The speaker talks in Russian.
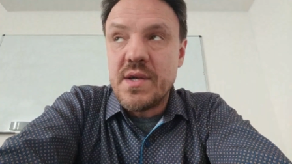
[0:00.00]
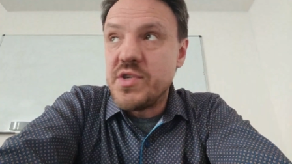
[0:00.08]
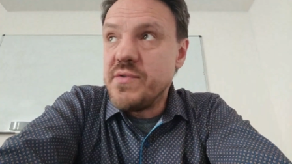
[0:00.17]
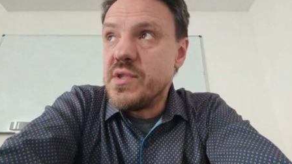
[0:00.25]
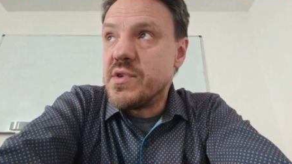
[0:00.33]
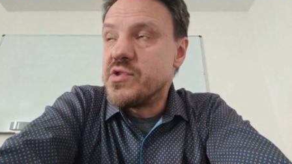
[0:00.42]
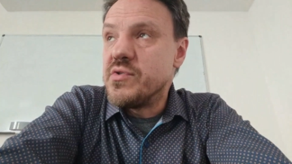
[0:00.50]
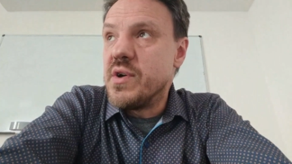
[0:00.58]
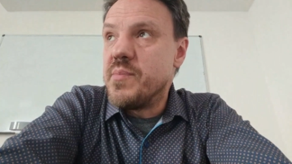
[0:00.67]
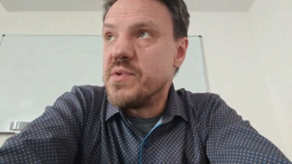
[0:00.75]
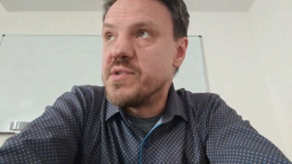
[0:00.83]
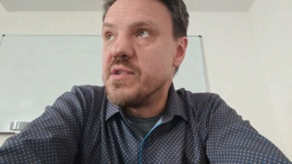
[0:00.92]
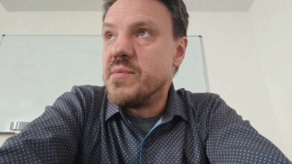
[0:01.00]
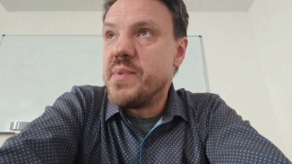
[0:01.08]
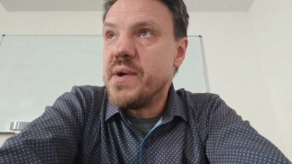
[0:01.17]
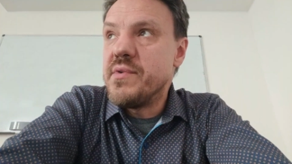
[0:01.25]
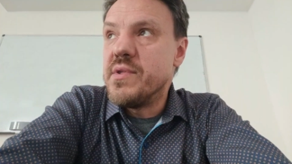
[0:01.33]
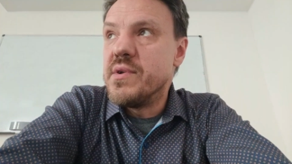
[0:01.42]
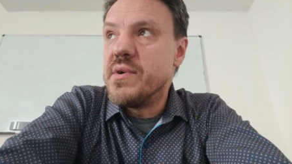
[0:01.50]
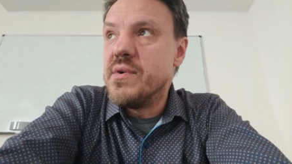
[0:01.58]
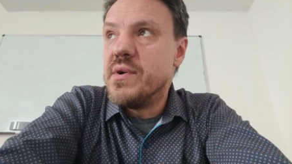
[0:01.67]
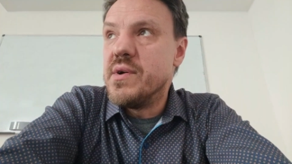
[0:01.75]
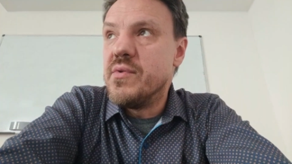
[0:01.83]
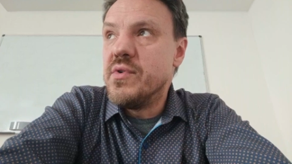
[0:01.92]
Очевидно, что апостол Павел,
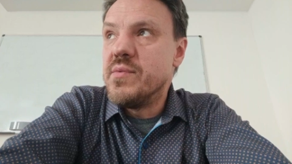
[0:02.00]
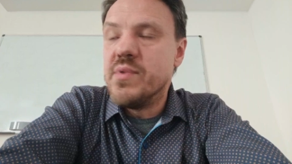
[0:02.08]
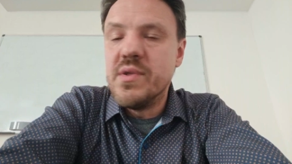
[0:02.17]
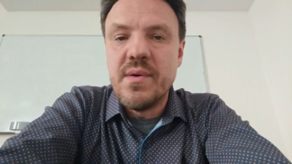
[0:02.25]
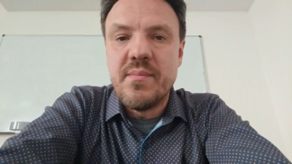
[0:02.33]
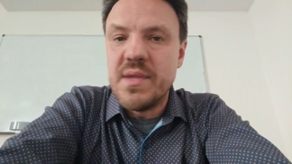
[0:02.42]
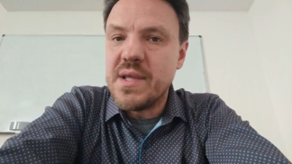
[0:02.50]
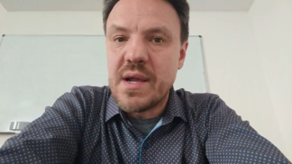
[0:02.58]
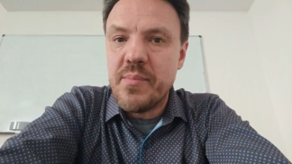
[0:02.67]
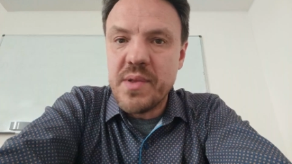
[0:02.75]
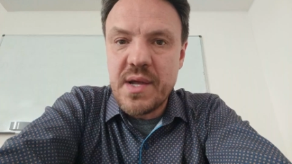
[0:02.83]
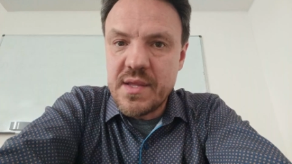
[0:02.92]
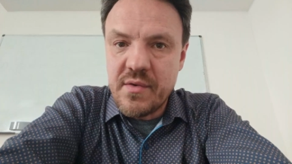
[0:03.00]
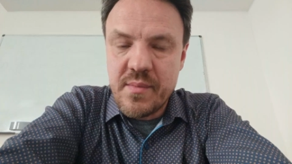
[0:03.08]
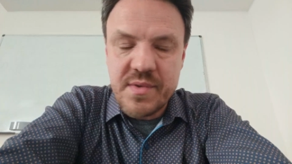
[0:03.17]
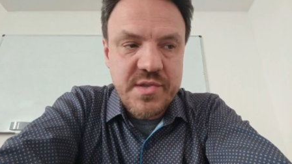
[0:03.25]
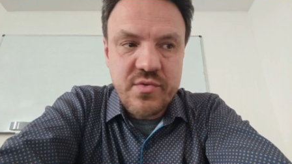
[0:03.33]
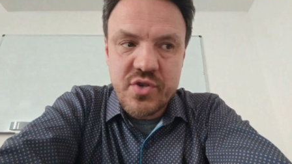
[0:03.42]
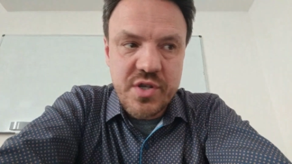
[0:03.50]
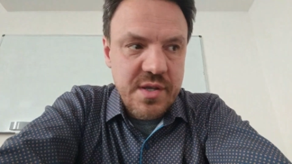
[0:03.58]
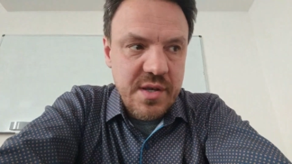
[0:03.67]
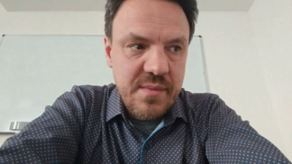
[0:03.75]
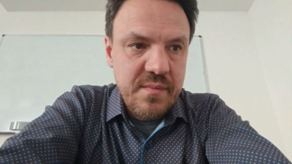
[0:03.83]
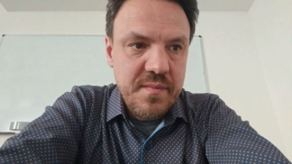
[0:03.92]
э, он был многоплановым
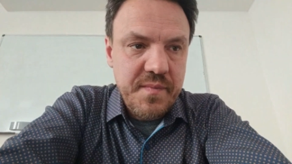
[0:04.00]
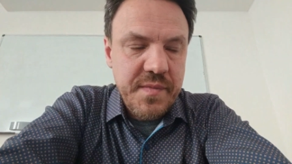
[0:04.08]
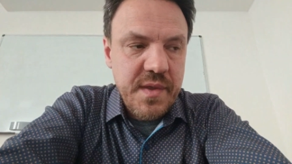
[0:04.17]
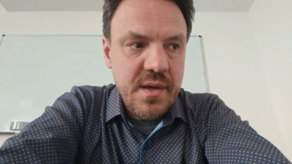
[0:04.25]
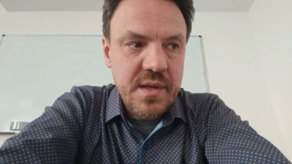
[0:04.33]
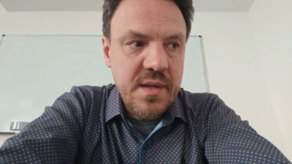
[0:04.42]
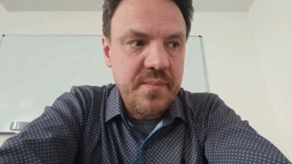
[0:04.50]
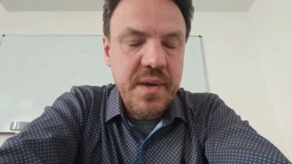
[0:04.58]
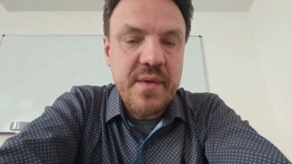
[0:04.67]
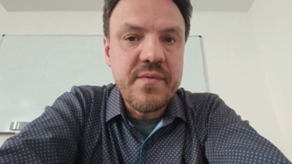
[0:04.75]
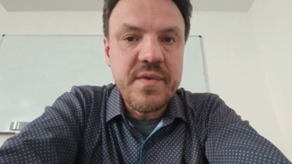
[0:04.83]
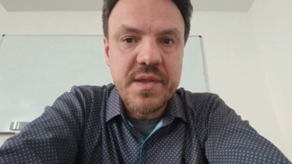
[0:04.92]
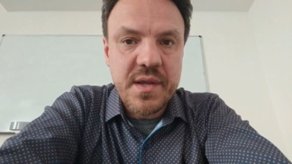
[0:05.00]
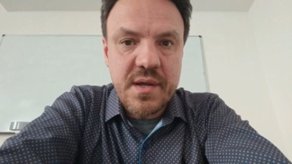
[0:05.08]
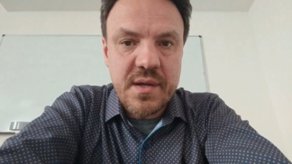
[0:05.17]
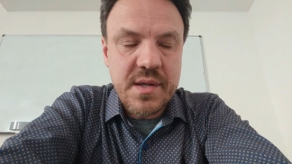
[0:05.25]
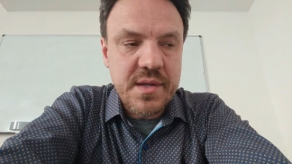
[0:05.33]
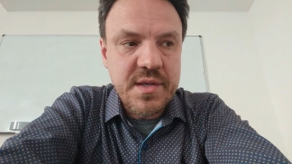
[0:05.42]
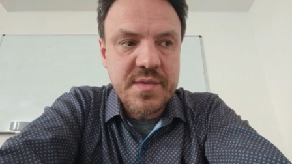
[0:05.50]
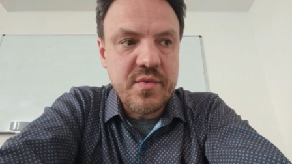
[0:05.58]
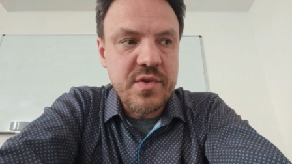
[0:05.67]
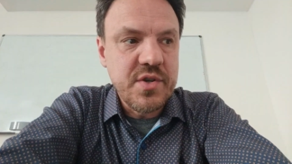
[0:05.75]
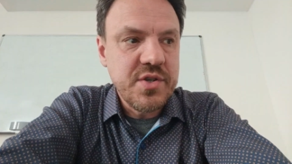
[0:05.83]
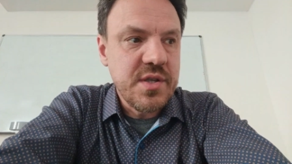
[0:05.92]
служителем. Это прям видно, когда ты
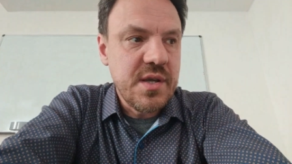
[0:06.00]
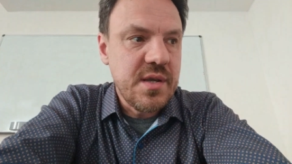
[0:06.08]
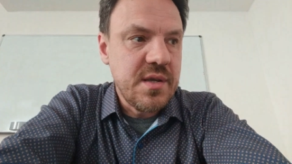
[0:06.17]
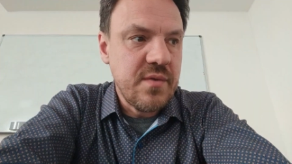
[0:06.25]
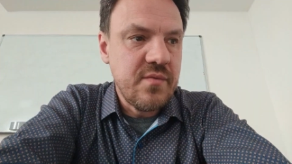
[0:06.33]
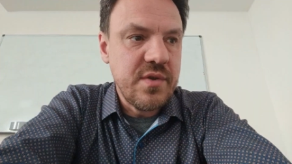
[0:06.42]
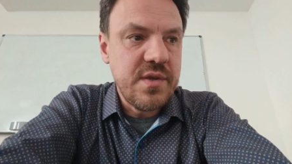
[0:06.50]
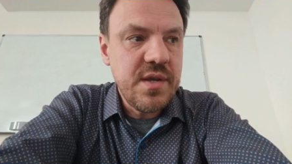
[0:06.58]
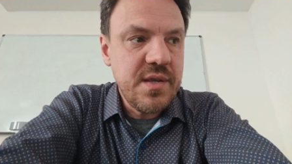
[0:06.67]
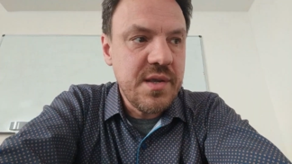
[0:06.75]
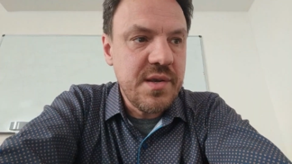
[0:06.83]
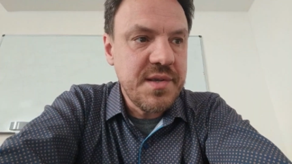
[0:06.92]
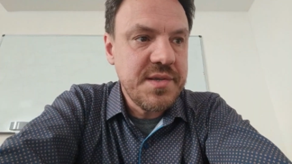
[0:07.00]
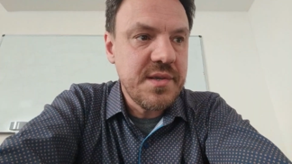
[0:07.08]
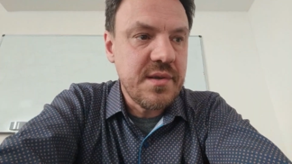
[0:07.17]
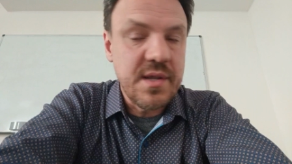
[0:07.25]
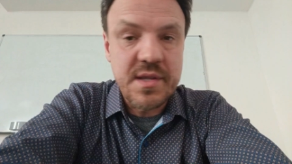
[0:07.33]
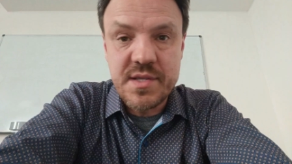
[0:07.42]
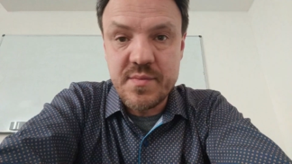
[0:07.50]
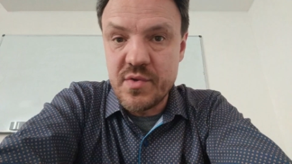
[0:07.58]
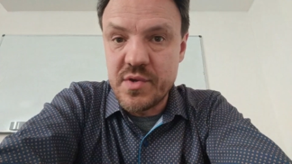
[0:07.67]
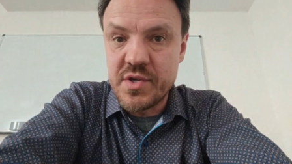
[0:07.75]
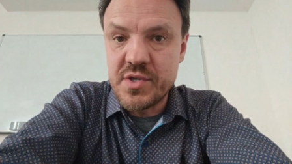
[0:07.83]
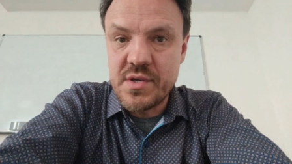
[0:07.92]
смотришь на его деятельность, когда ты
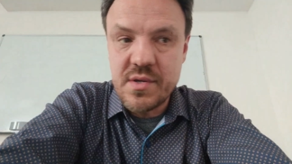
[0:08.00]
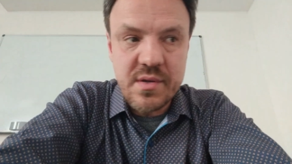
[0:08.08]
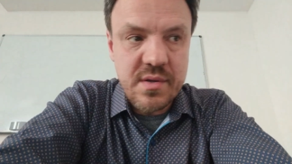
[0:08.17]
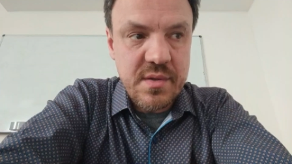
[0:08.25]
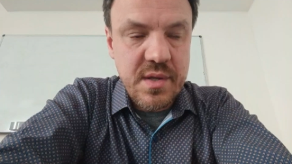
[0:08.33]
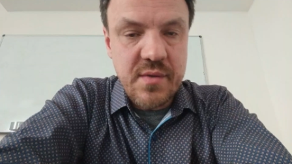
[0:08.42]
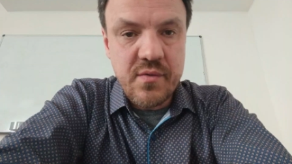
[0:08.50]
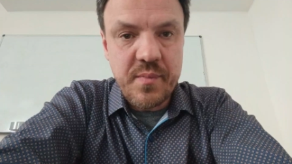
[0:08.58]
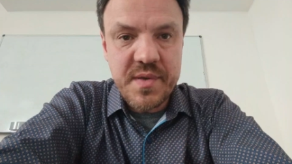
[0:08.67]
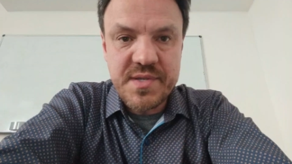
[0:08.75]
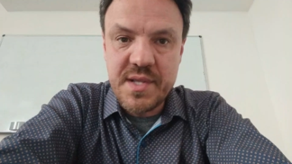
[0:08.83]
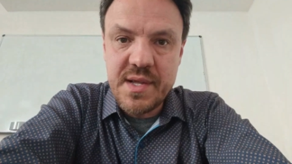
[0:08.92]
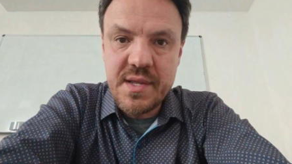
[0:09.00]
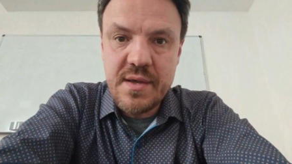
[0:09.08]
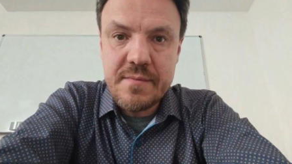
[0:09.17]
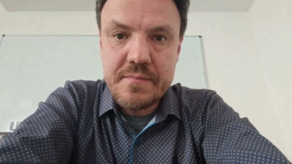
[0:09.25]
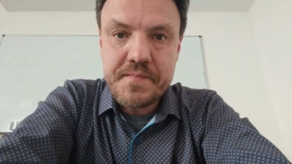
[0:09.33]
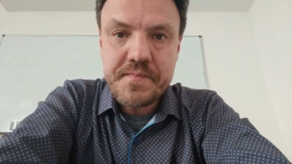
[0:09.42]
смотришь э, на его послание.